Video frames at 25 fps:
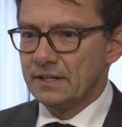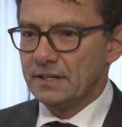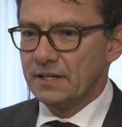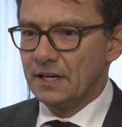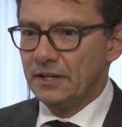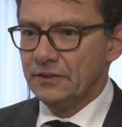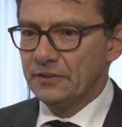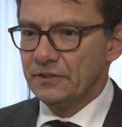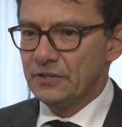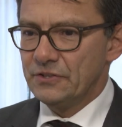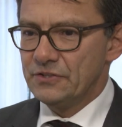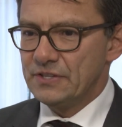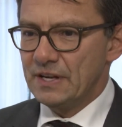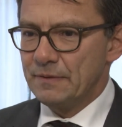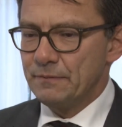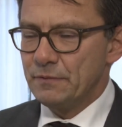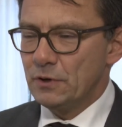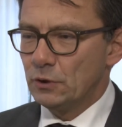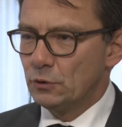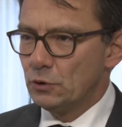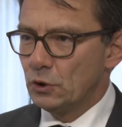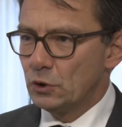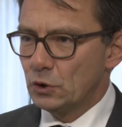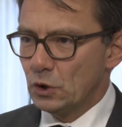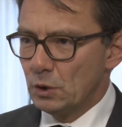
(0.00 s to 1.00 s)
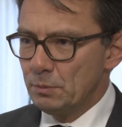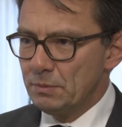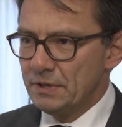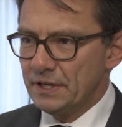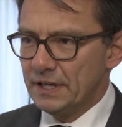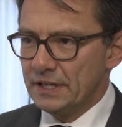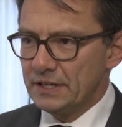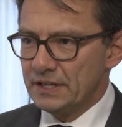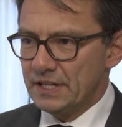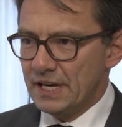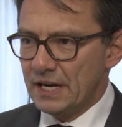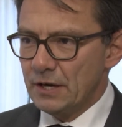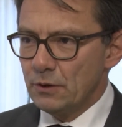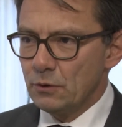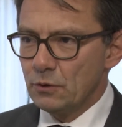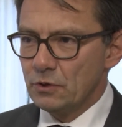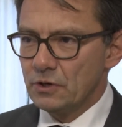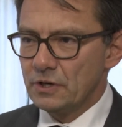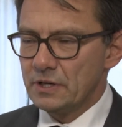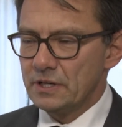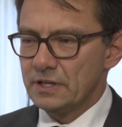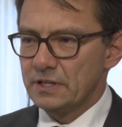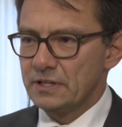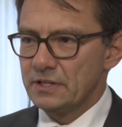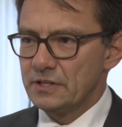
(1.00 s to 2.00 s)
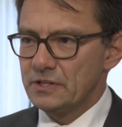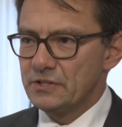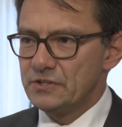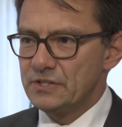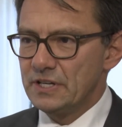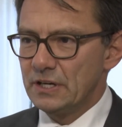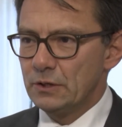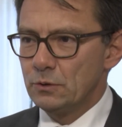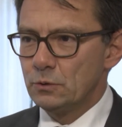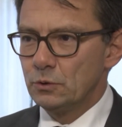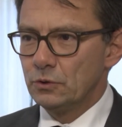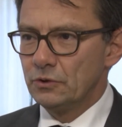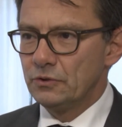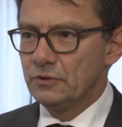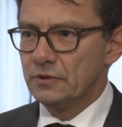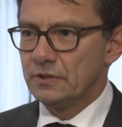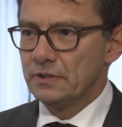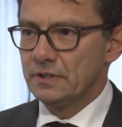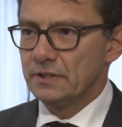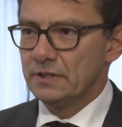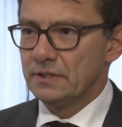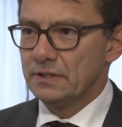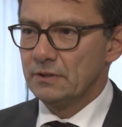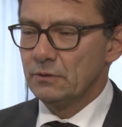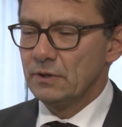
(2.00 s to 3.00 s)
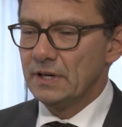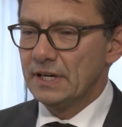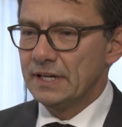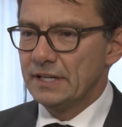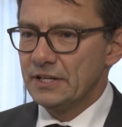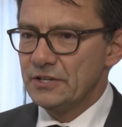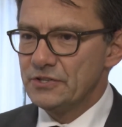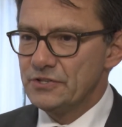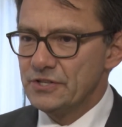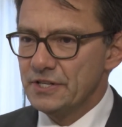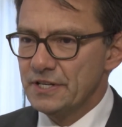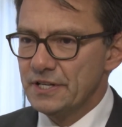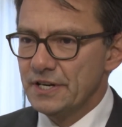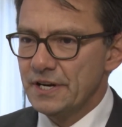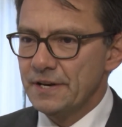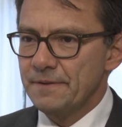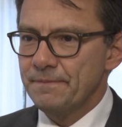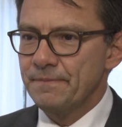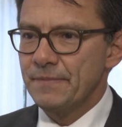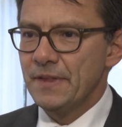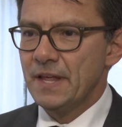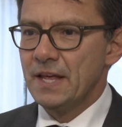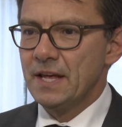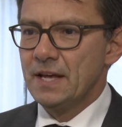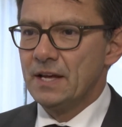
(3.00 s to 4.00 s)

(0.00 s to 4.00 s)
kann das einfach durch räumliche Trennung äh, sehr gut äh, organisieren.